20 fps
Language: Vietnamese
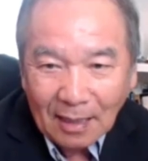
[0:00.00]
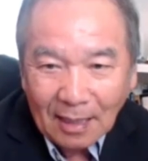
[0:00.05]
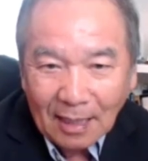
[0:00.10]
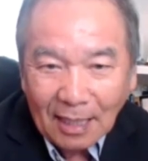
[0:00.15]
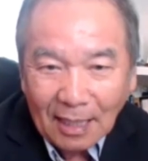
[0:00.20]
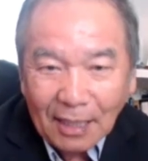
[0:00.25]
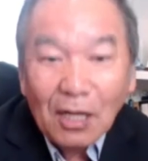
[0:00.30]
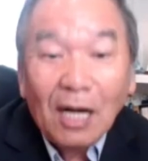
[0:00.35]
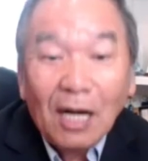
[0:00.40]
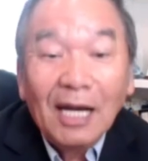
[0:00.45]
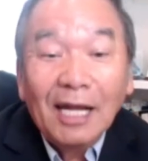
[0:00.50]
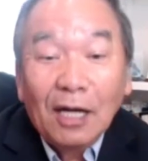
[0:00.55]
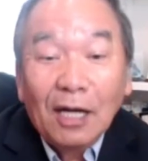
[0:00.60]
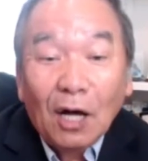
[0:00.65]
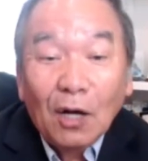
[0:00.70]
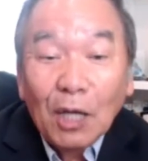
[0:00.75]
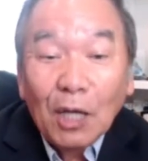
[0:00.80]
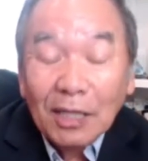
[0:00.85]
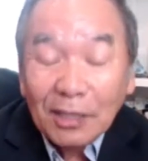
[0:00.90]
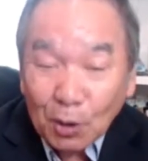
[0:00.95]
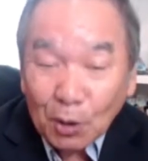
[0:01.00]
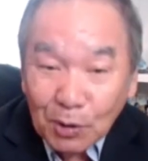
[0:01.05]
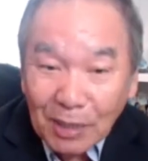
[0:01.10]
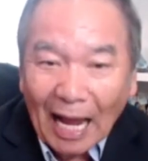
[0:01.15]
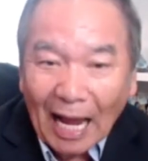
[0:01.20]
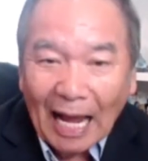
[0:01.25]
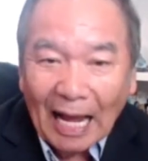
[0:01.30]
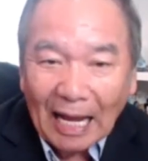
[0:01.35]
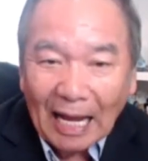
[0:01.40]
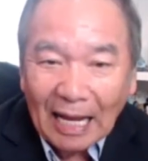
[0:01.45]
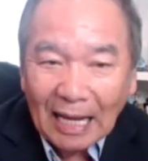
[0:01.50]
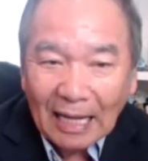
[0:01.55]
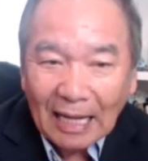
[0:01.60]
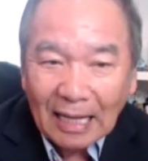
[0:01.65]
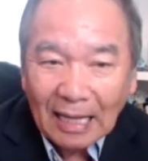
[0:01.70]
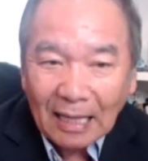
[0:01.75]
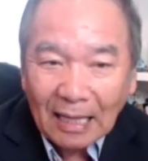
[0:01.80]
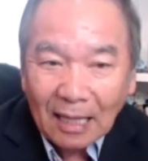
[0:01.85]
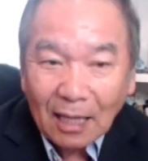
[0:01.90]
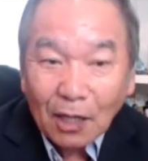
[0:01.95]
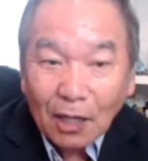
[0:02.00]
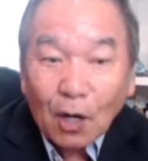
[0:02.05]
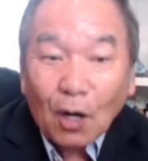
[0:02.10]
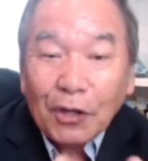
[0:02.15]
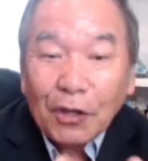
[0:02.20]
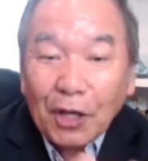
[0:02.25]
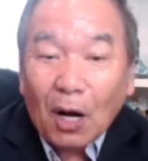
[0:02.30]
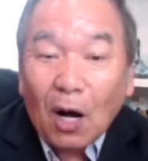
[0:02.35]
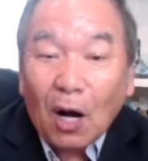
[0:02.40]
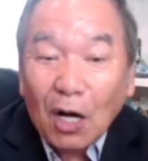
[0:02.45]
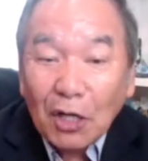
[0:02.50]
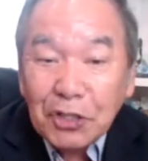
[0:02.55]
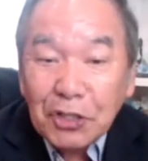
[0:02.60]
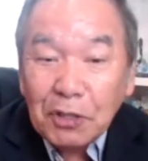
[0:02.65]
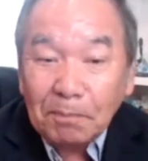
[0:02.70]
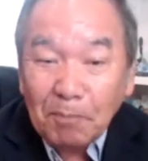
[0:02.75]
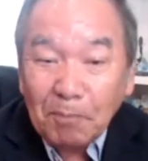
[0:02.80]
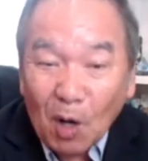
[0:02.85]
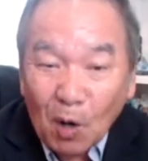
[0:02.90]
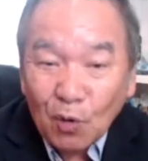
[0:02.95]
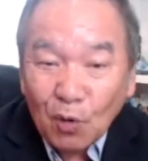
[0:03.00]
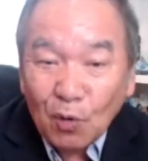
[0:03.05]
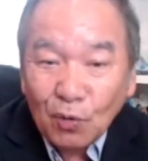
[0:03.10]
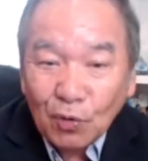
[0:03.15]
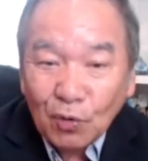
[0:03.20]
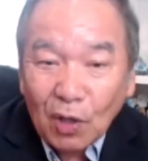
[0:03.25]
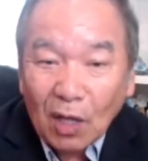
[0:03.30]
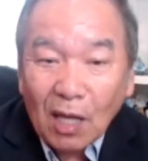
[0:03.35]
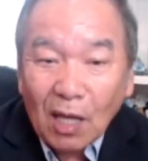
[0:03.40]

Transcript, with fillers: ấy giờ lên nói tàu thả có cho họ chỉ bao